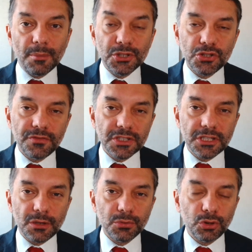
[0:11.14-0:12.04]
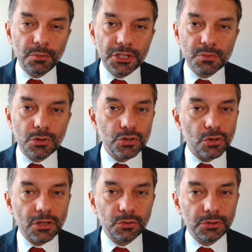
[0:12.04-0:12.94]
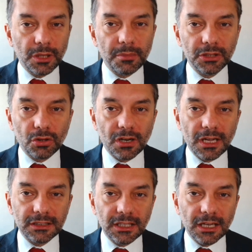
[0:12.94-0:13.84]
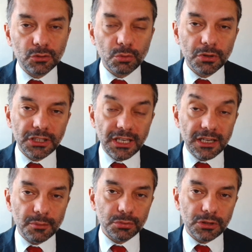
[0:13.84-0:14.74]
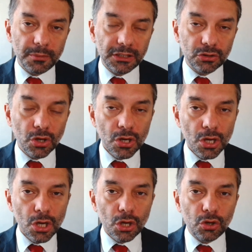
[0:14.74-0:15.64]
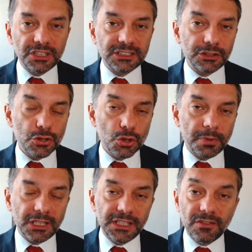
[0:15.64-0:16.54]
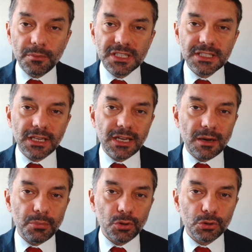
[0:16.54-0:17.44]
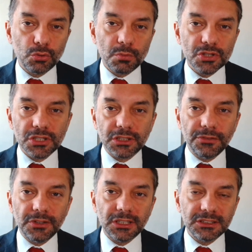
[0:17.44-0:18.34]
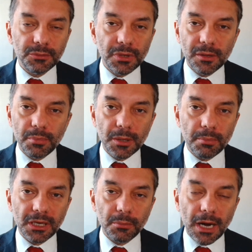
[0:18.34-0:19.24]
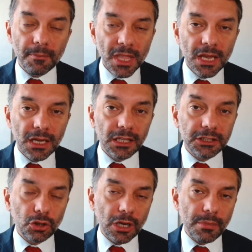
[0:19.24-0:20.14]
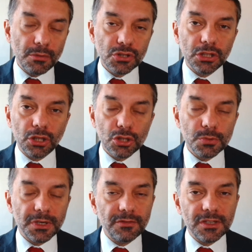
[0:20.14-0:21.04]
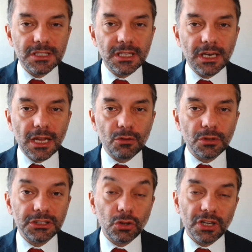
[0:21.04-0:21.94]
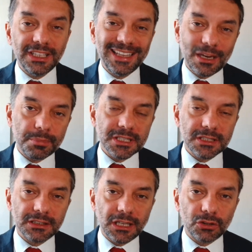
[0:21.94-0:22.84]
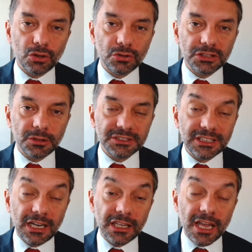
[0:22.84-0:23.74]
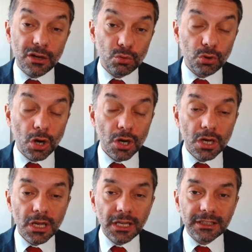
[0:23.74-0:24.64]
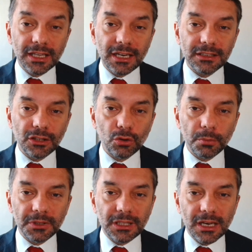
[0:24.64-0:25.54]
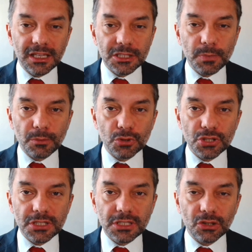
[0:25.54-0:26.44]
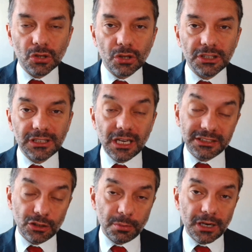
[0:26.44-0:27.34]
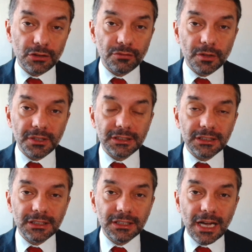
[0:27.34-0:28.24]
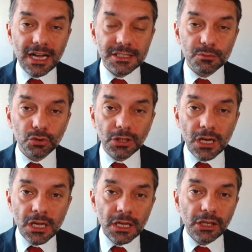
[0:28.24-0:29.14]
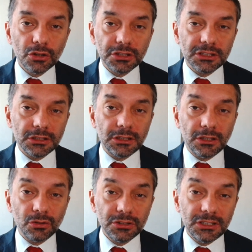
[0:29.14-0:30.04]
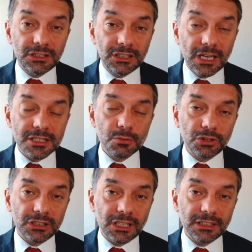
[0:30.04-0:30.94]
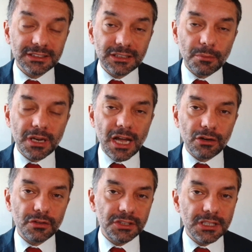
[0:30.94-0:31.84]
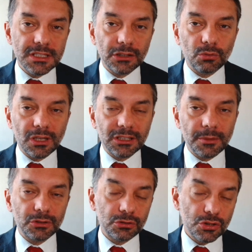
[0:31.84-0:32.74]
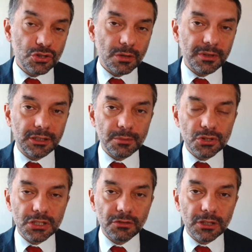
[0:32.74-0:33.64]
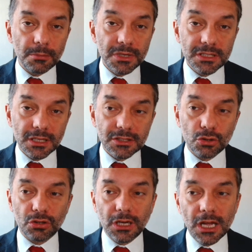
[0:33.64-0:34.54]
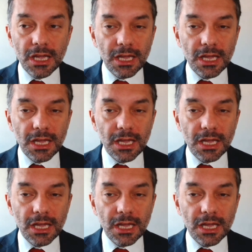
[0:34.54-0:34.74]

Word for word: Amici di investire.biz, buongiorno a tutti e bentornati a Turbo Daily, l'appuntamento con le strategie operative messe in campo con i Turbo Certificate di BNP e Paribas. Il titolo che abbiamo scelto oggi per investire è un titolo che ieri ha presentato i conti trimestrali e uno dei grandi nomi del risparmio gestito in Italia. Stiamo parlando ovviamente di Azimut. I conti, I conti di Azimut al 30 settembre hanno evidenziato un andamento decisamente positivo del business con